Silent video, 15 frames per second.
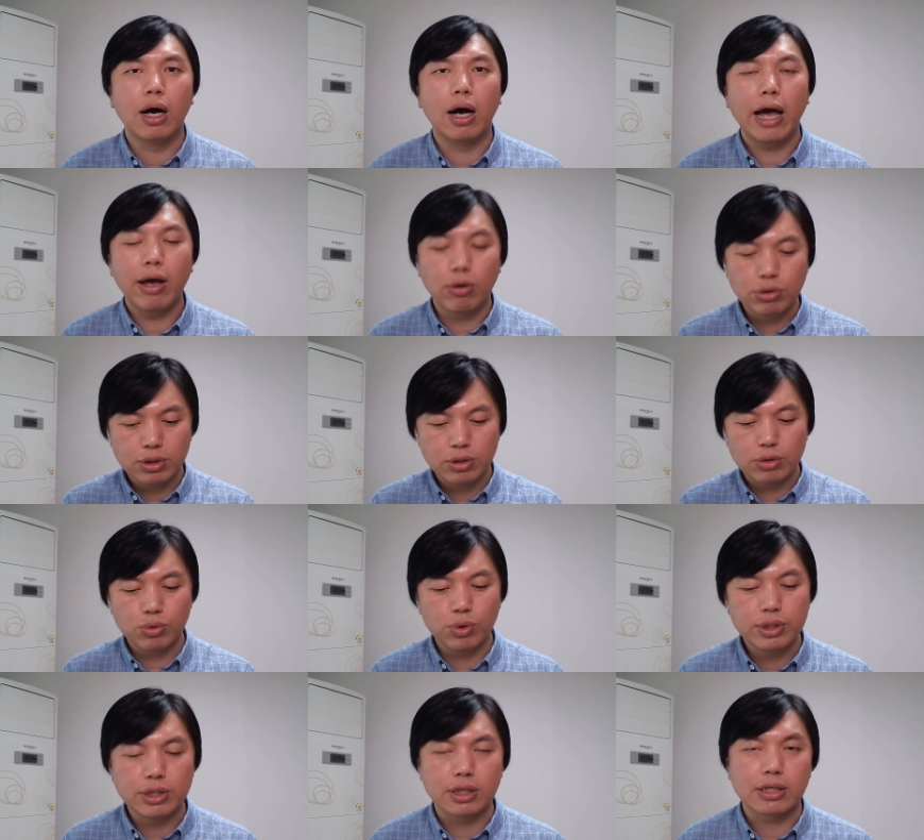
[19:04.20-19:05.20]
啊，还有就是
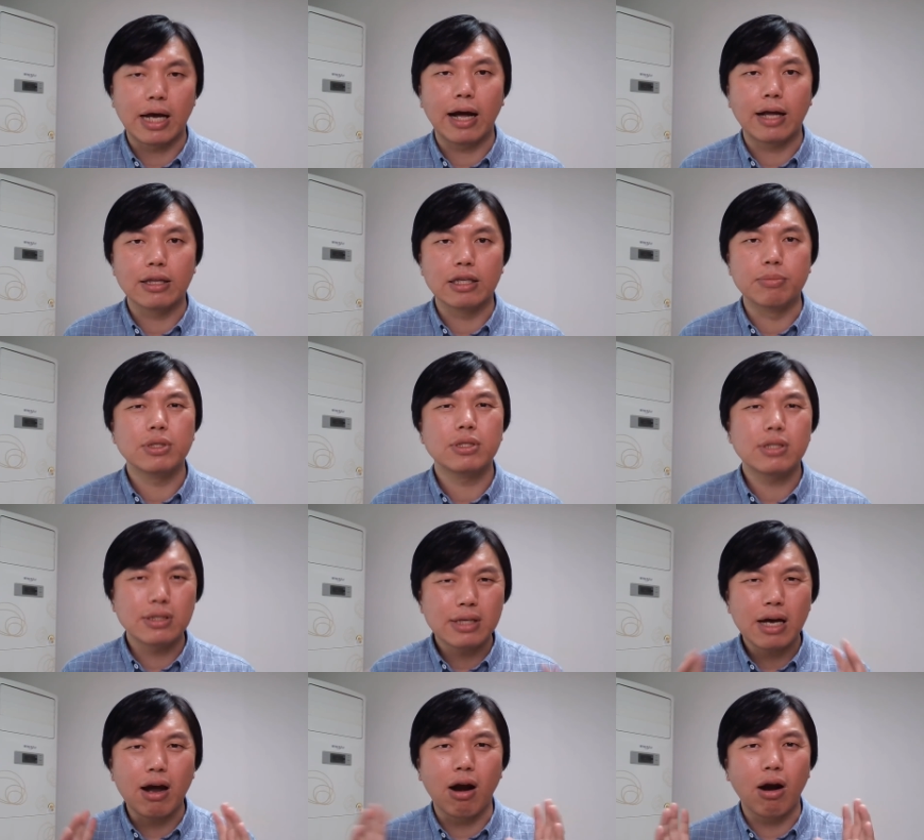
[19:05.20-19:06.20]
对于警察，你们
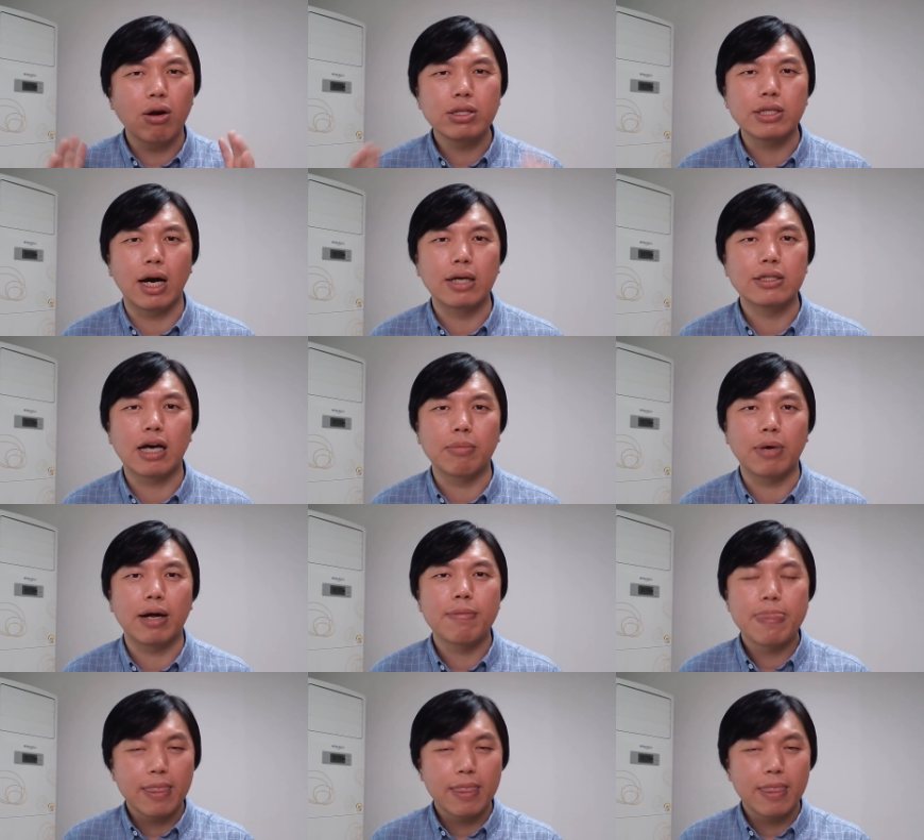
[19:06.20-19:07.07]
再好好想一想吧。